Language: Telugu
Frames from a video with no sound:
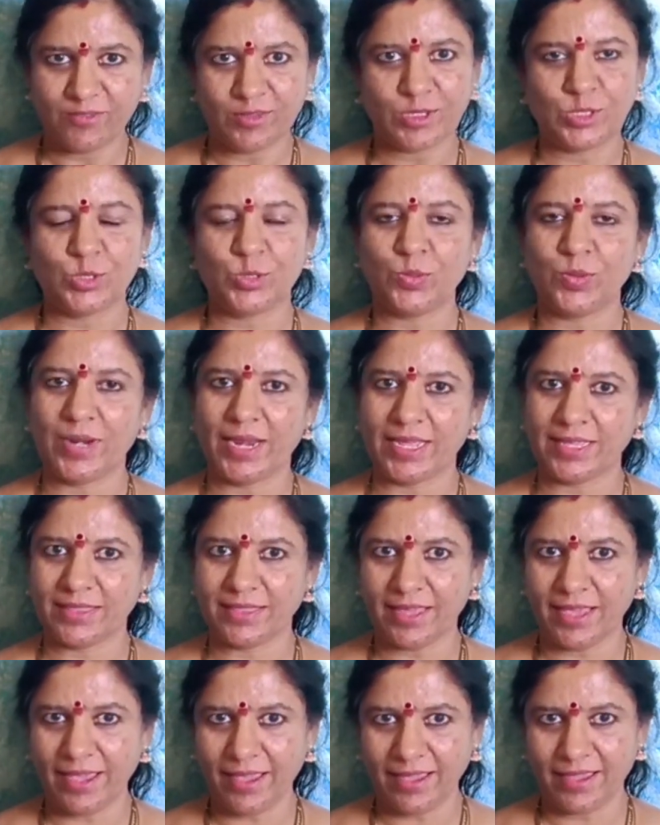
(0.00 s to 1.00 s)
వస్తువులు
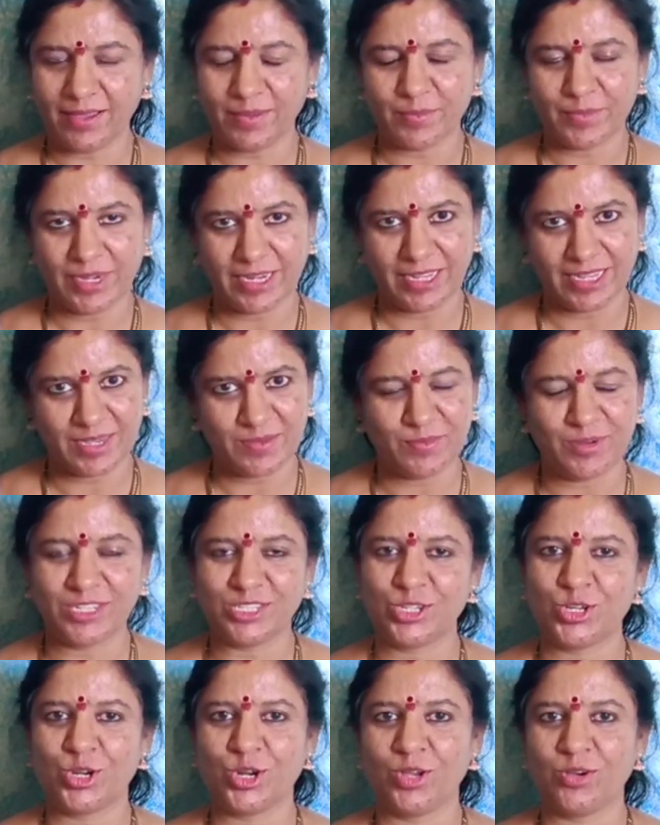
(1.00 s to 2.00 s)
అయితే మనకి
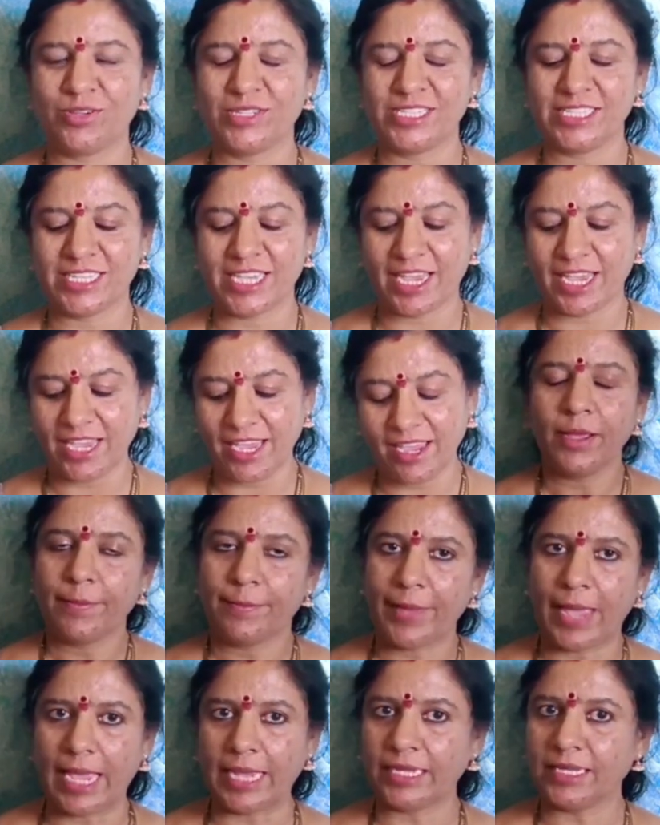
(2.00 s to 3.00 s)
మీషోలో వచ్చాయి
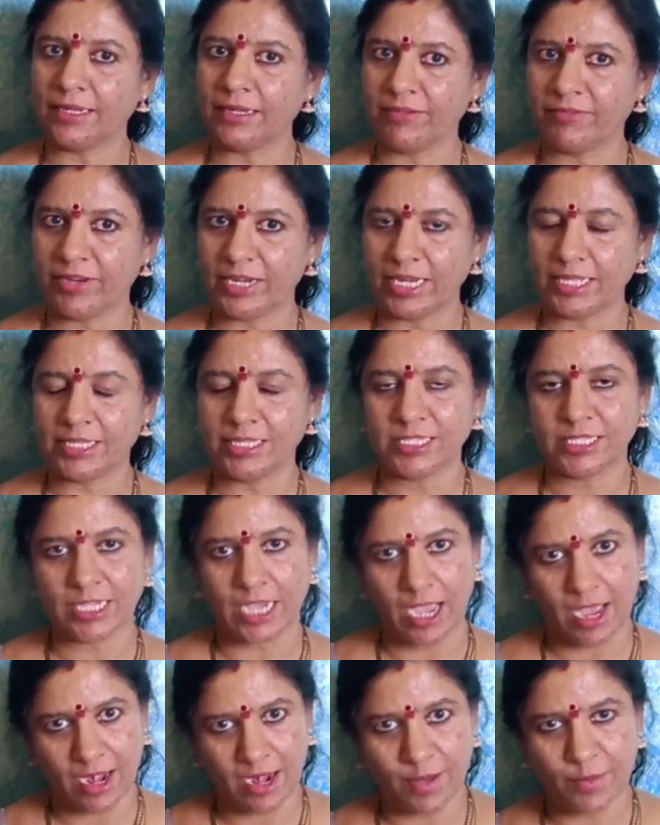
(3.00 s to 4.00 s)
ప్యాకింగ్ వీళ్ళది
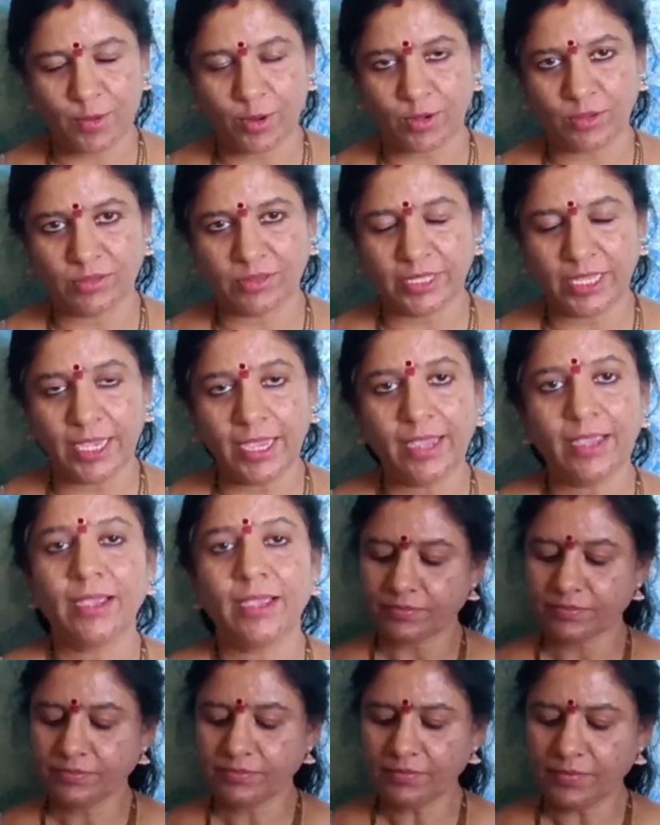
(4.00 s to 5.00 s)
చాలా బాగుంది
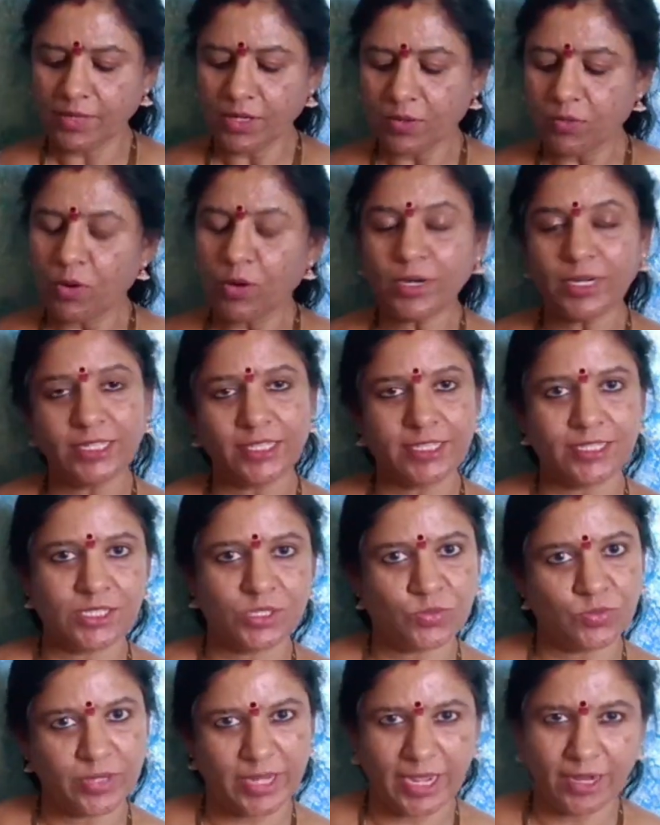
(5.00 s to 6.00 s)
ఒకటి
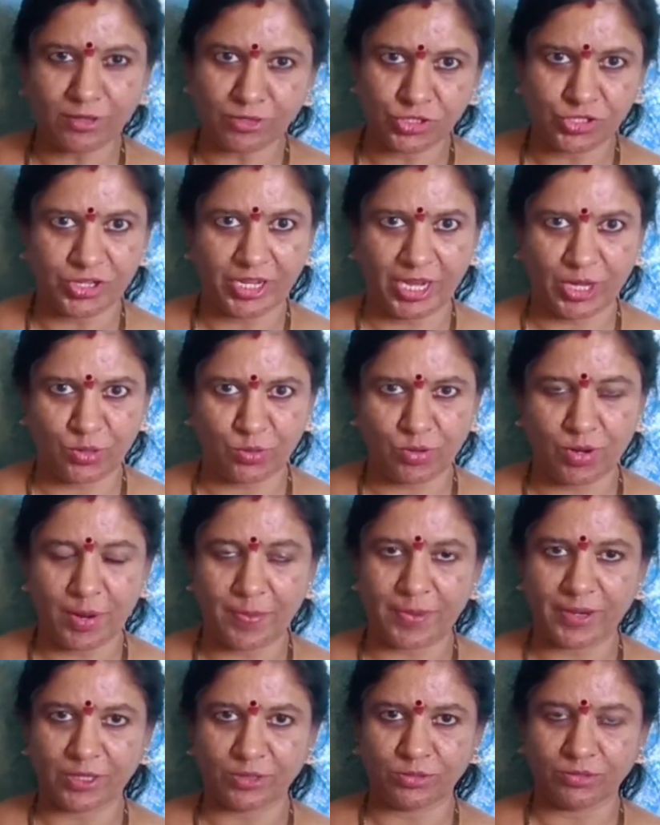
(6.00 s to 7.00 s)
తీసుకుంటే కొంచెం
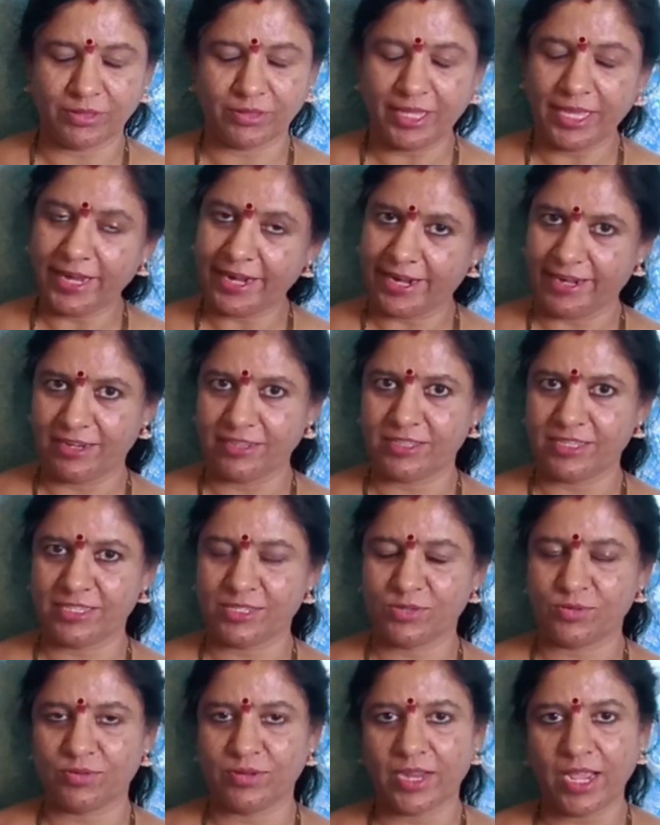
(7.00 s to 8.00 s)
ఎక్కువగా పడుతుంది రెండు
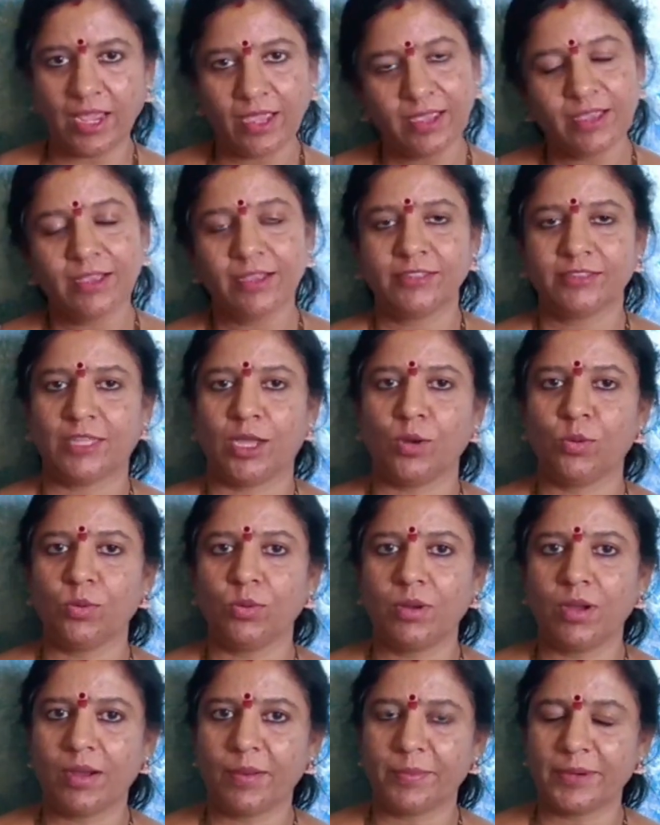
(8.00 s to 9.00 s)
తీసుకుంటే
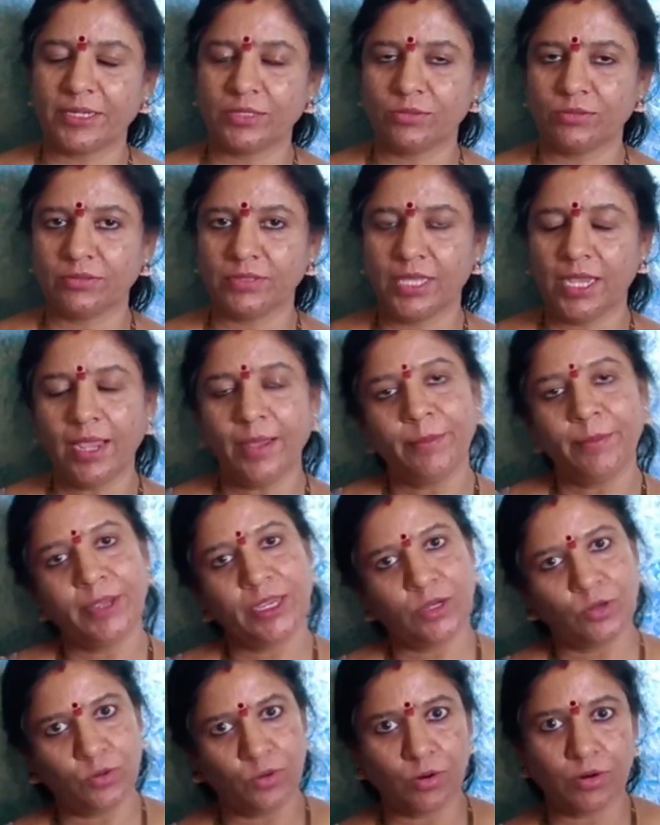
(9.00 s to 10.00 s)
తక్కువగా పడుతుంది
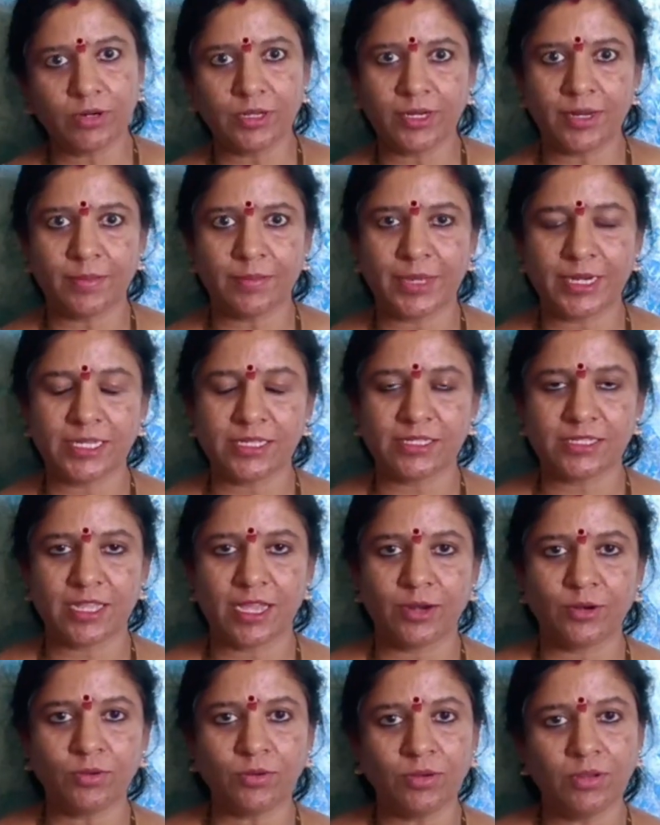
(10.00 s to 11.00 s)
మీకు కోడ్ నెంబర్
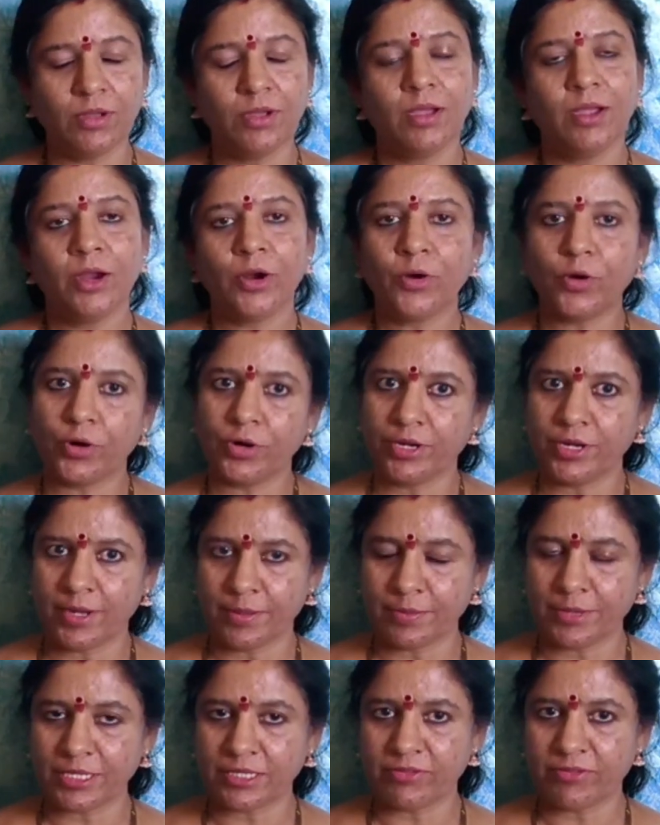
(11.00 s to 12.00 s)
ఇస్తాను కోడ్
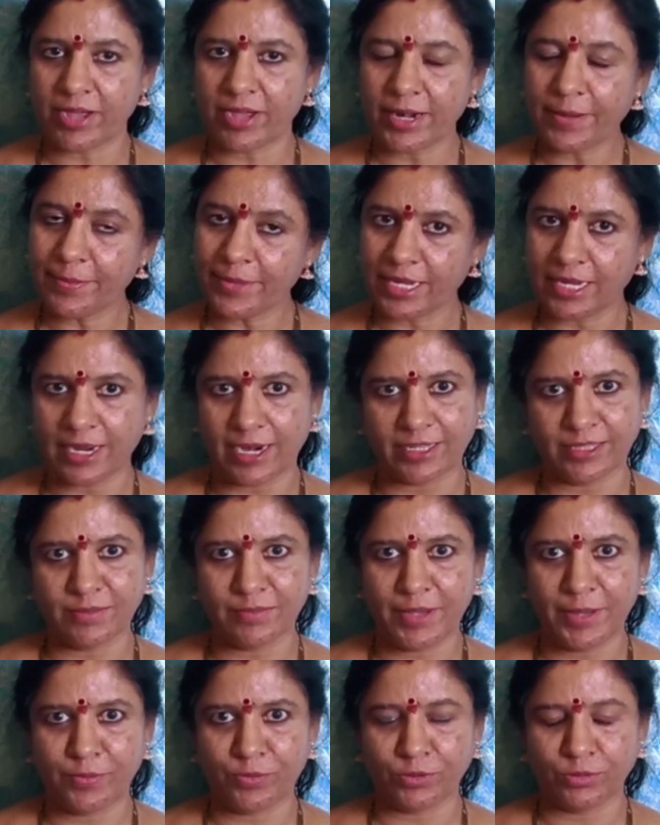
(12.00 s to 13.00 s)
నెంబర్ ద్వారా మీకు
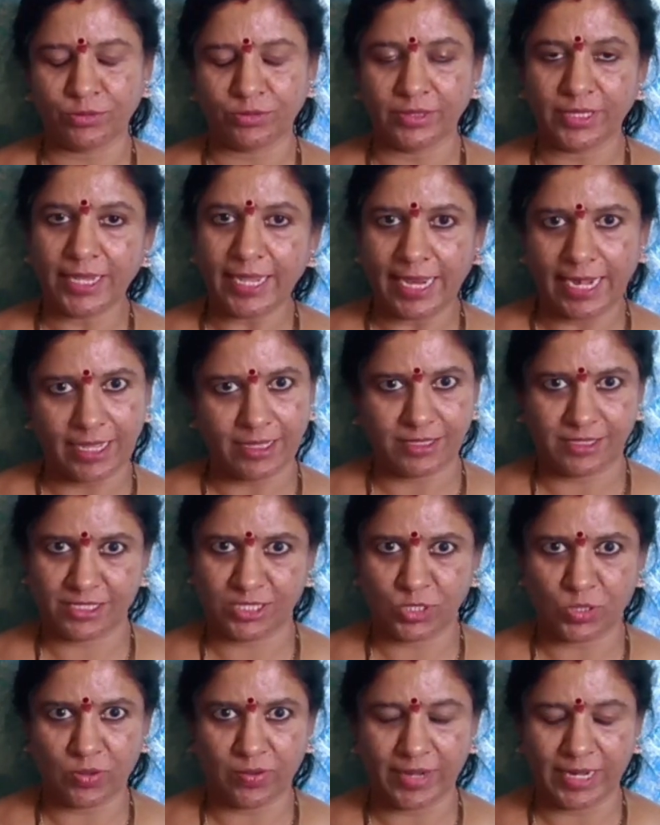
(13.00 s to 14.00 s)
అర్థమైపోతుంది ఎలా
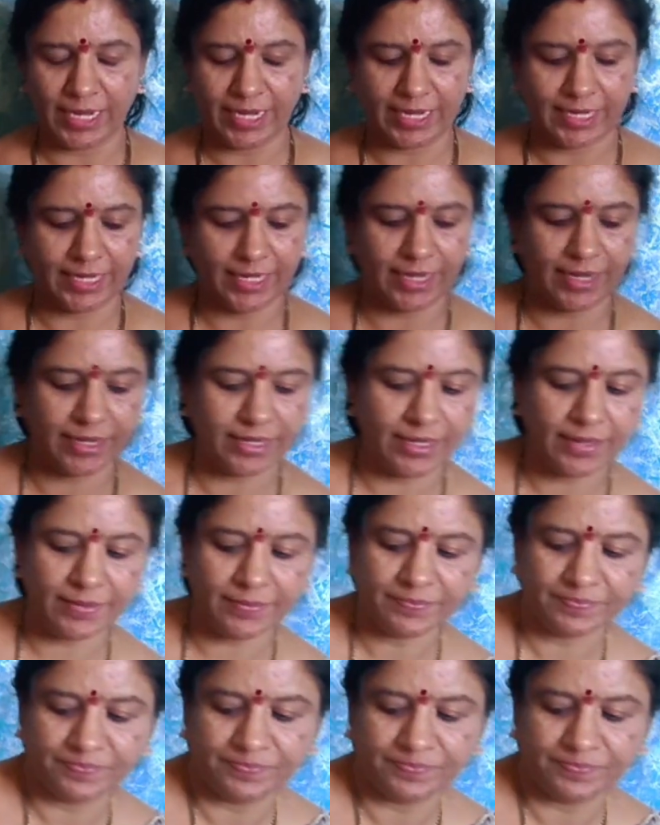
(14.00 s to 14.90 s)
తీసుకోవాలి ఏంటి అని